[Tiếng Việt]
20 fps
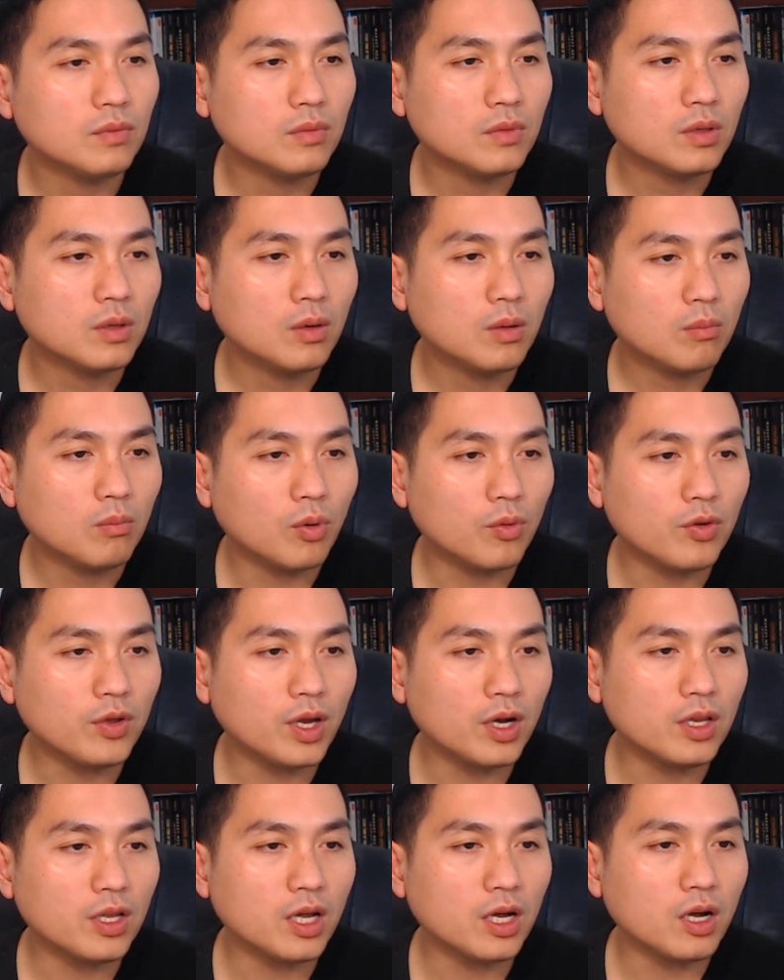một doanh
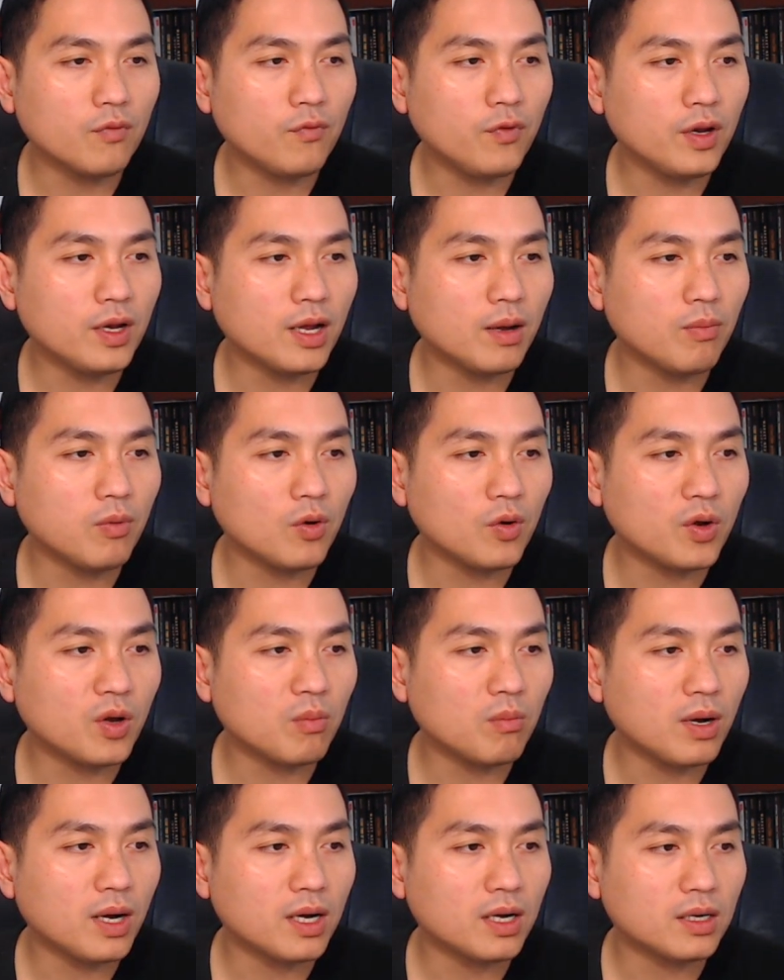nhân ở phía đông của tiểu
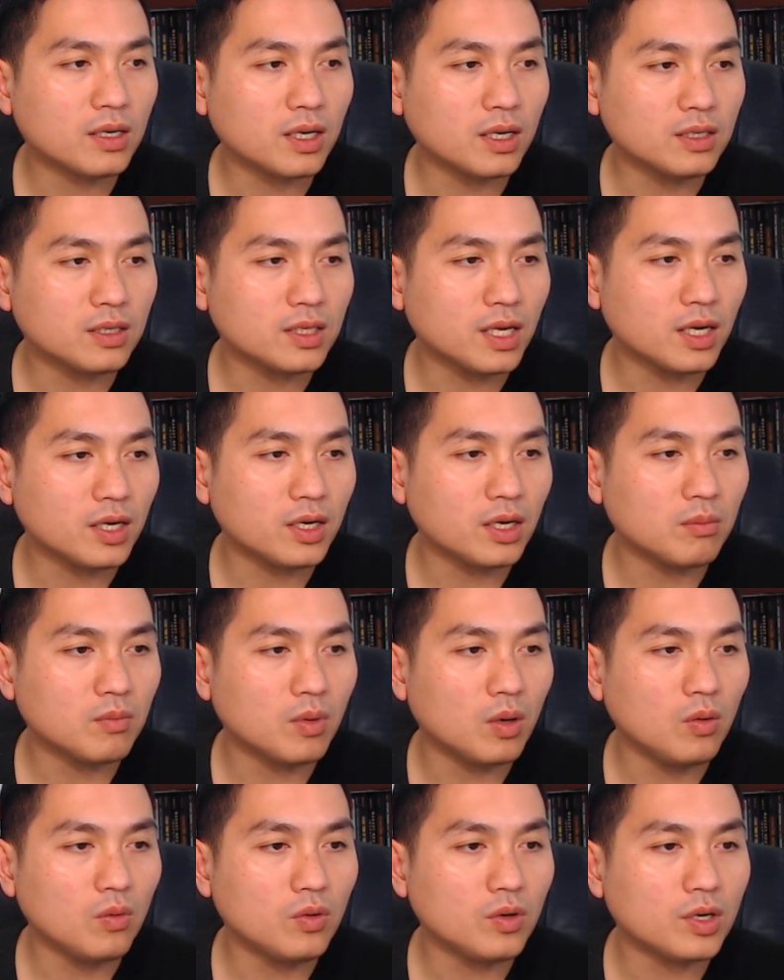bang Texas tuyên
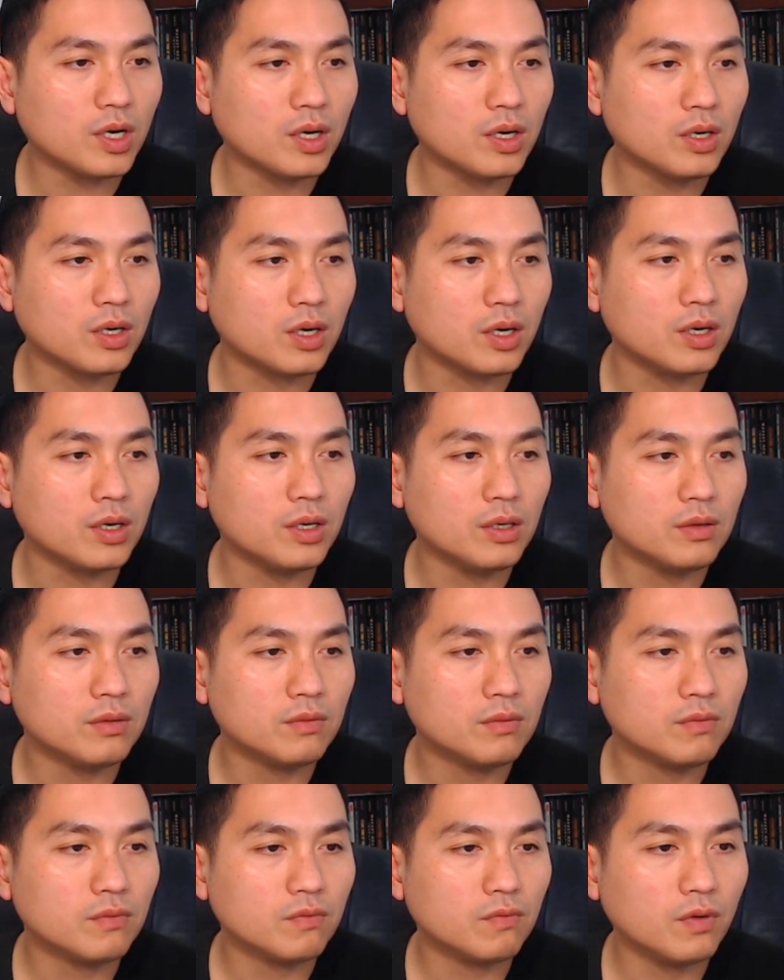bố tranh cử
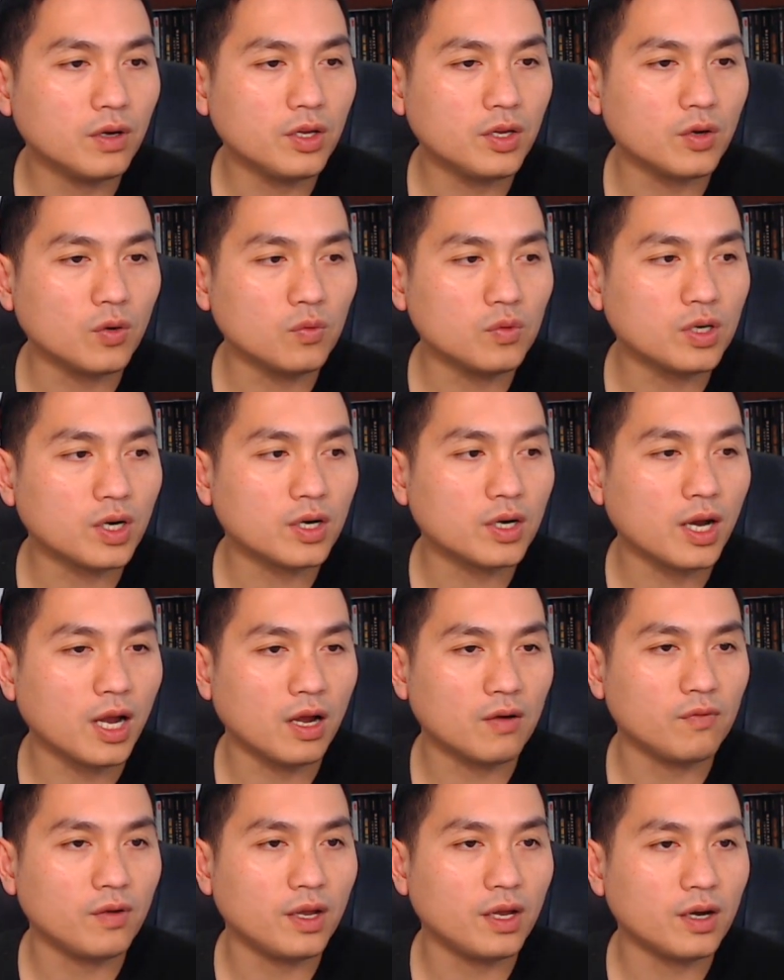với chủ tịch Hạ
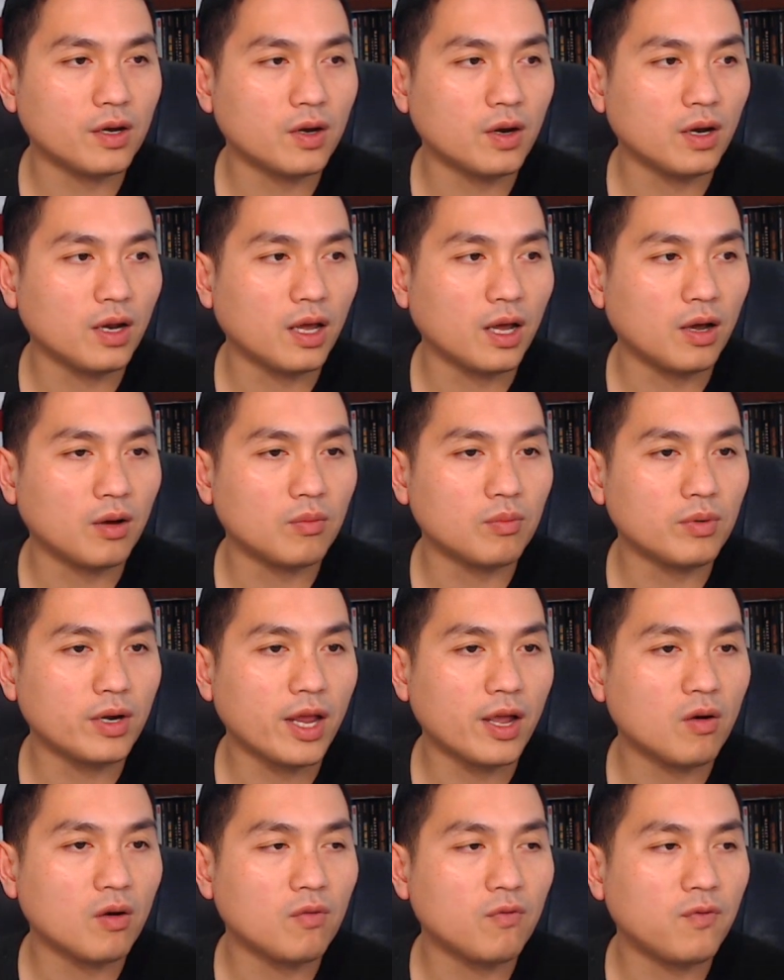viện đó là ông Del
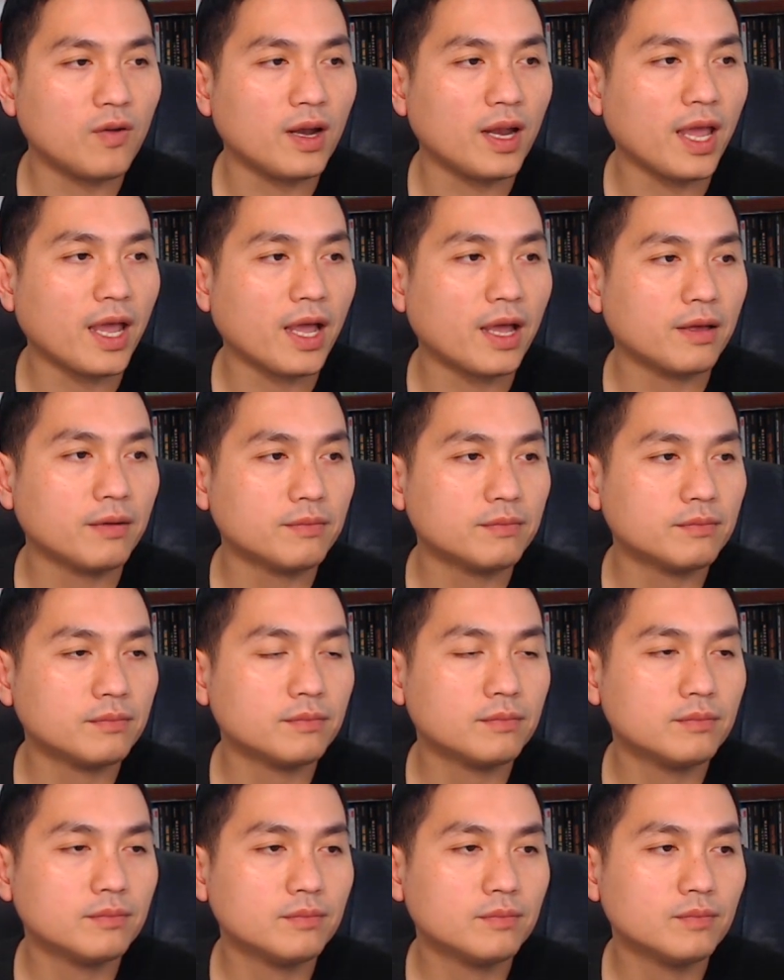Phelan,
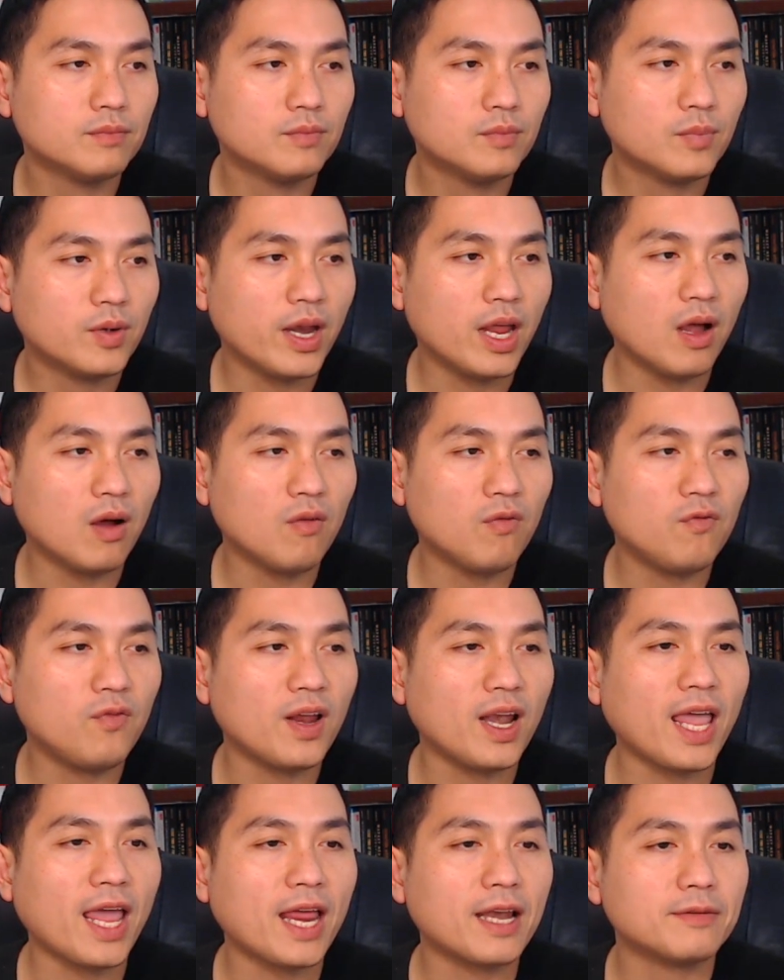Del
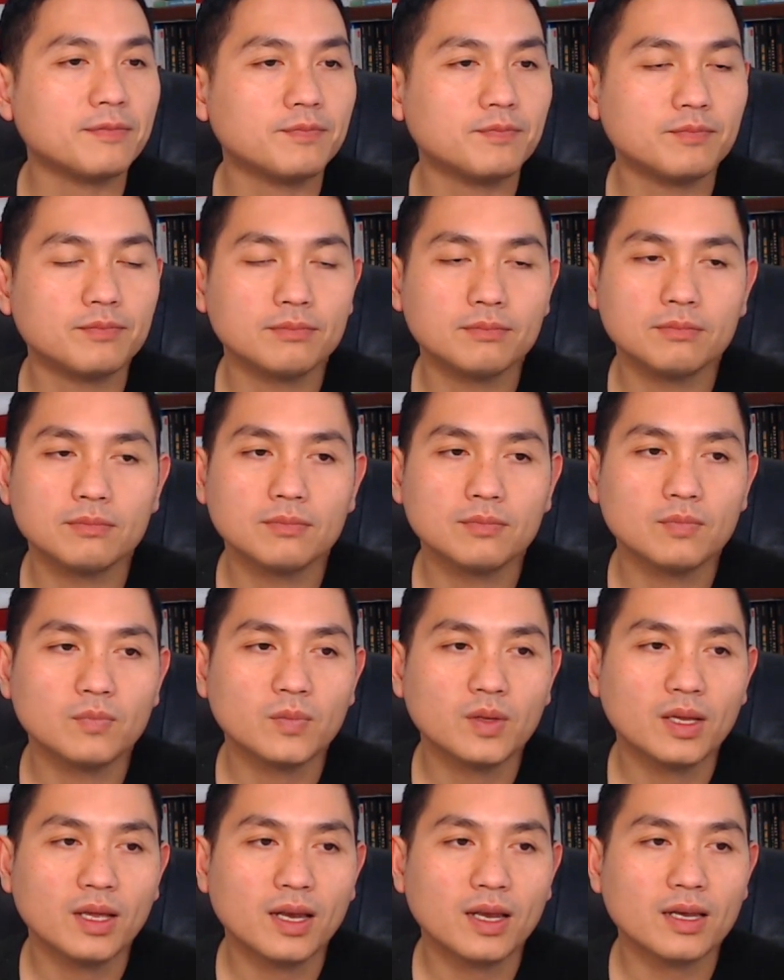Phelan,
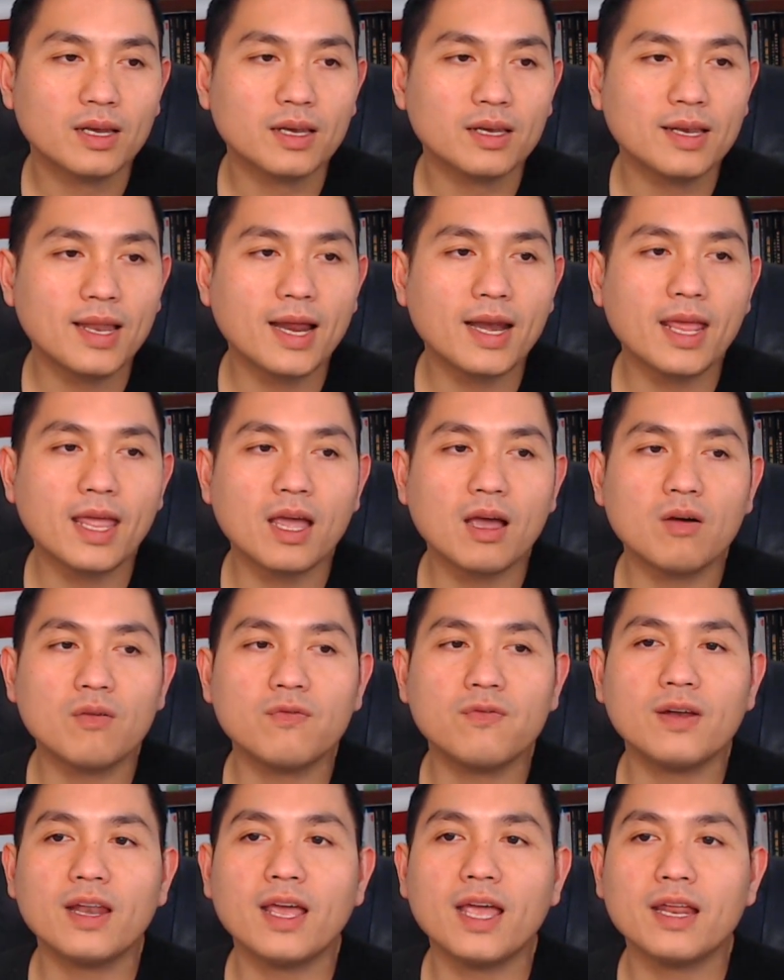Daniel
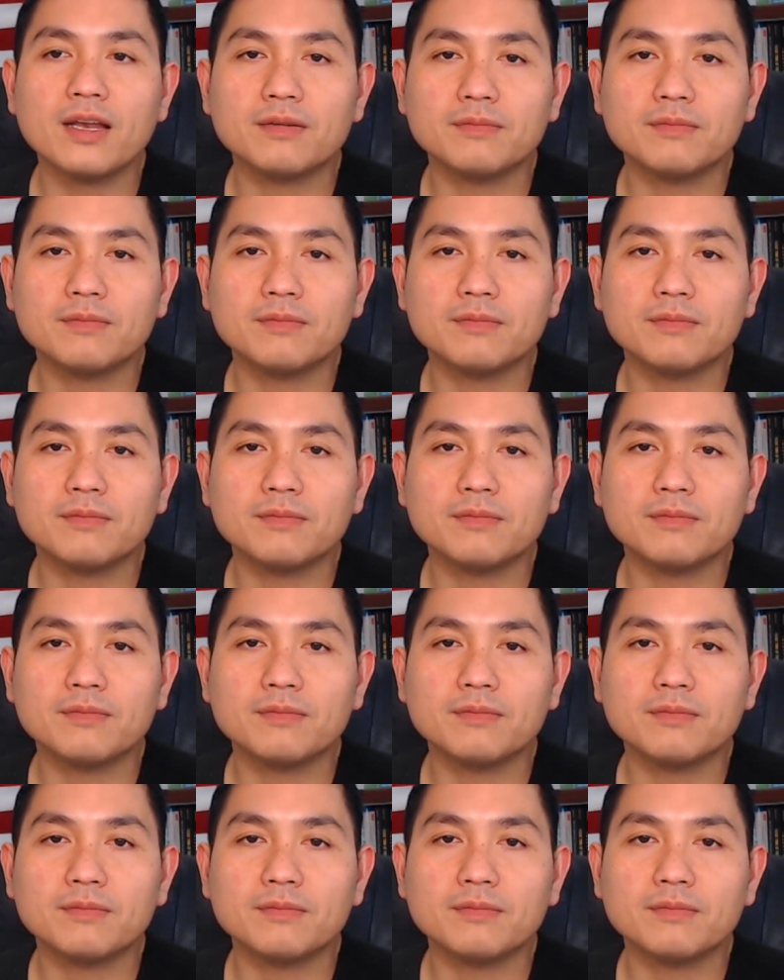Phelan,